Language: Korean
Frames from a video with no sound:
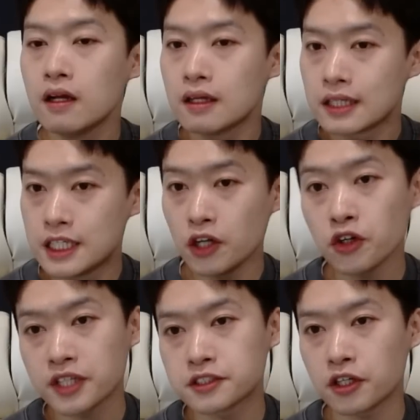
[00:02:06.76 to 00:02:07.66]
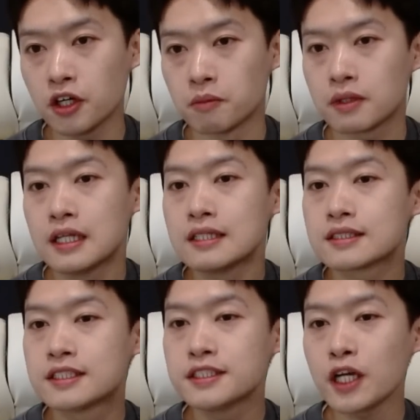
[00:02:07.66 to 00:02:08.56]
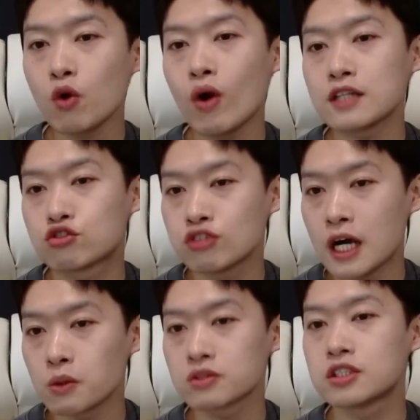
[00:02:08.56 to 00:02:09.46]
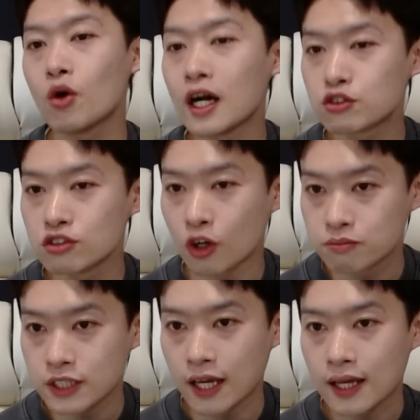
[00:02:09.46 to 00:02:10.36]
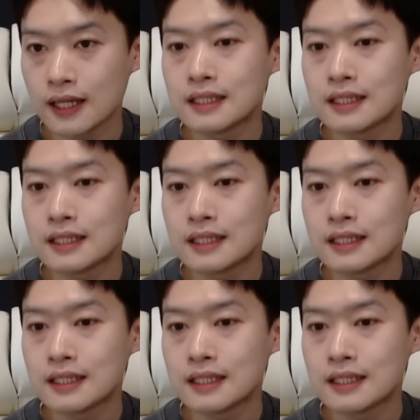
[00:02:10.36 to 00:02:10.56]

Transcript: 이런 형태처럼 진첸코가 중앙으로 들어와주는 덕분에